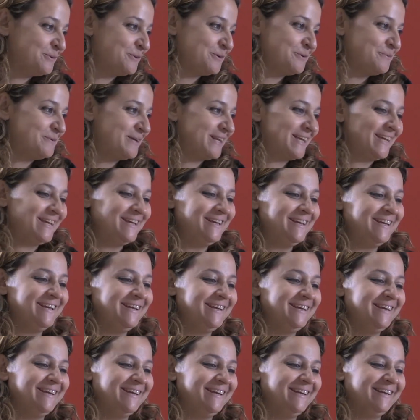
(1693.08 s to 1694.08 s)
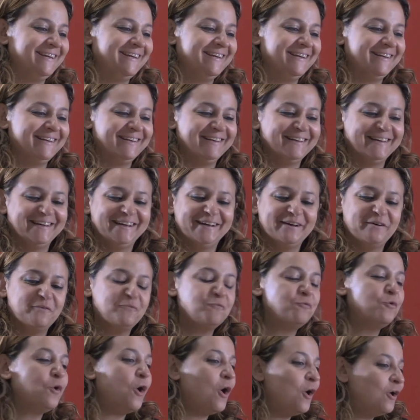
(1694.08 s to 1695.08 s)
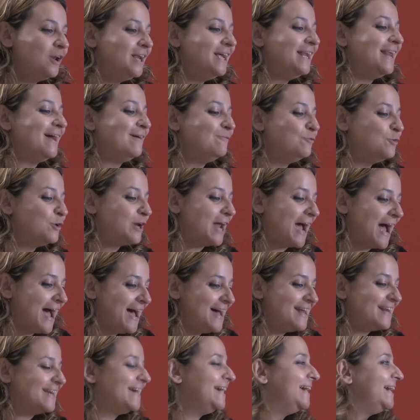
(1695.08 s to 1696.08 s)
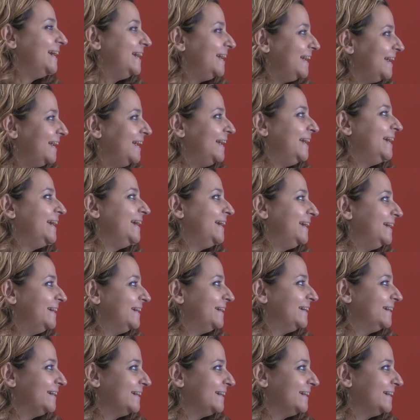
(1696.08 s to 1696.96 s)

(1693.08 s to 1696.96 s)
per chi eh, vuole lavorare e eh,